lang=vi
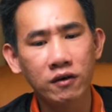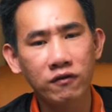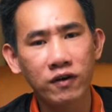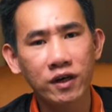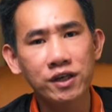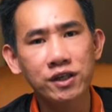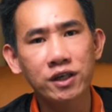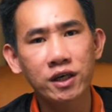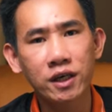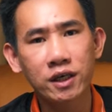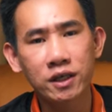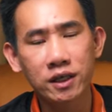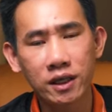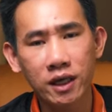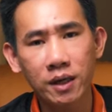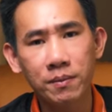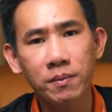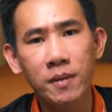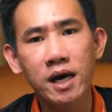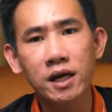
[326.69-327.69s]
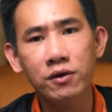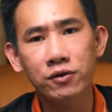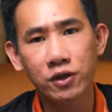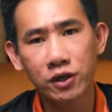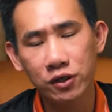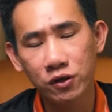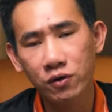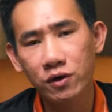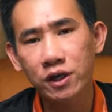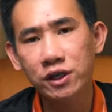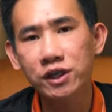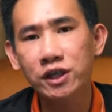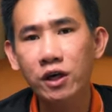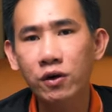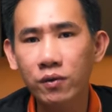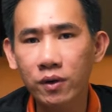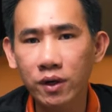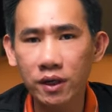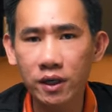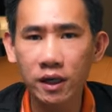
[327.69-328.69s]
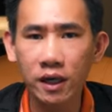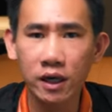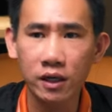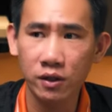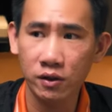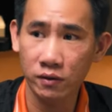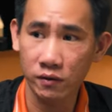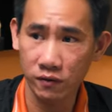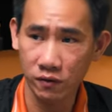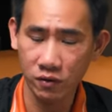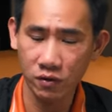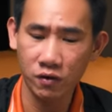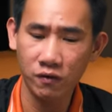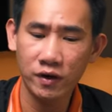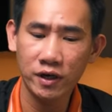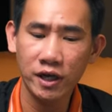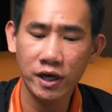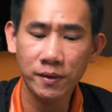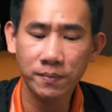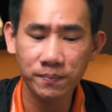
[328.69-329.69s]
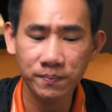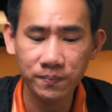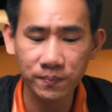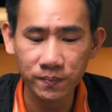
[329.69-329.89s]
ván sợi thì âm bass nó sẽ cho ra sâu hơn là gỗ ván ép.